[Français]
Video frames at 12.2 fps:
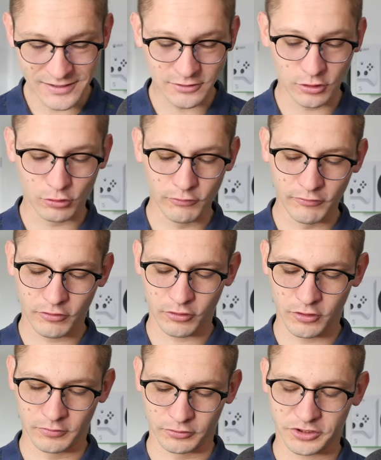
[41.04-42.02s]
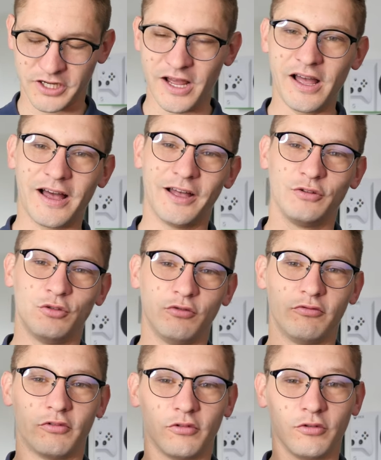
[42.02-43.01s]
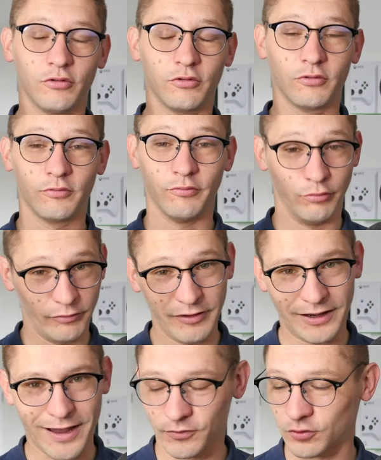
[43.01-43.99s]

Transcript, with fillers: il se trouve que mon chat a de nouveau bouffé le câble.